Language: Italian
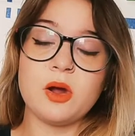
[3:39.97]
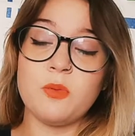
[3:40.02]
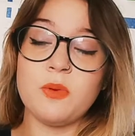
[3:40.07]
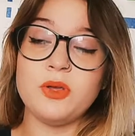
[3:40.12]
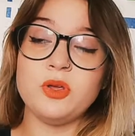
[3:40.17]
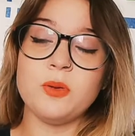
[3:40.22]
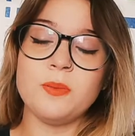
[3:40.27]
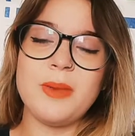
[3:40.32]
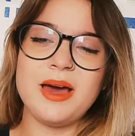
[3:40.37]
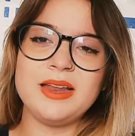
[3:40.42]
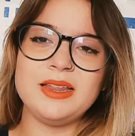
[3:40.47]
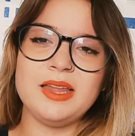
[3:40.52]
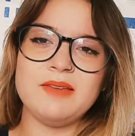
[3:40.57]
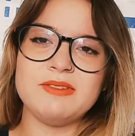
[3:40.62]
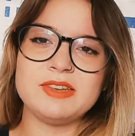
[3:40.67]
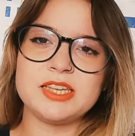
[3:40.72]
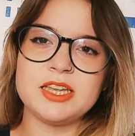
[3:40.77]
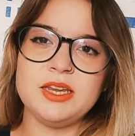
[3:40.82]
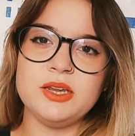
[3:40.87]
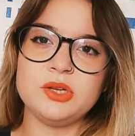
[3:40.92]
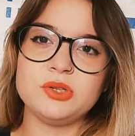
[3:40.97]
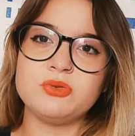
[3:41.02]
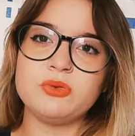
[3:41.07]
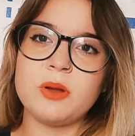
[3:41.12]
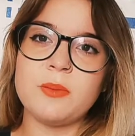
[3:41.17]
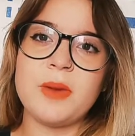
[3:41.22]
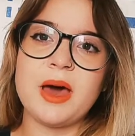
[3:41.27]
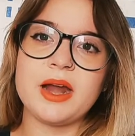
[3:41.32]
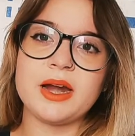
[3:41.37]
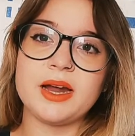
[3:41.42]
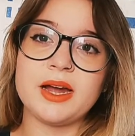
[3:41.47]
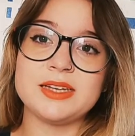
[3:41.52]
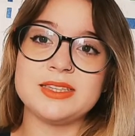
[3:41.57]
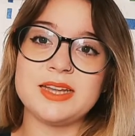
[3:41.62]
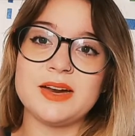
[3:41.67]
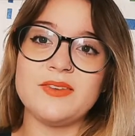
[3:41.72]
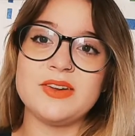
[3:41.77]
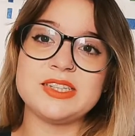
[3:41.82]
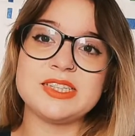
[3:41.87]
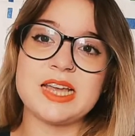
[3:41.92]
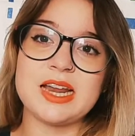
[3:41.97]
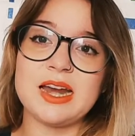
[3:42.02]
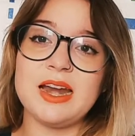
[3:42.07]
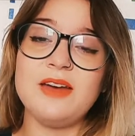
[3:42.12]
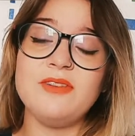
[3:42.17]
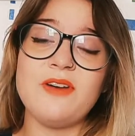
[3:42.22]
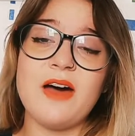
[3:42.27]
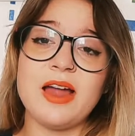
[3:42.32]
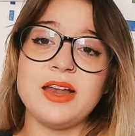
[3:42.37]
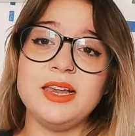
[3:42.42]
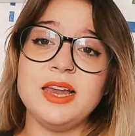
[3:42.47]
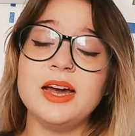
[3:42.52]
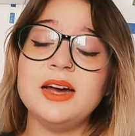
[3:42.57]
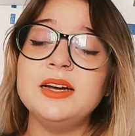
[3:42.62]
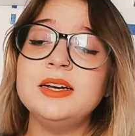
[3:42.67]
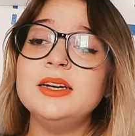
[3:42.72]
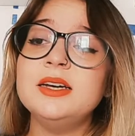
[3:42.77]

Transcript: o meglio Mal deve salire su una barca, attraversare la faglia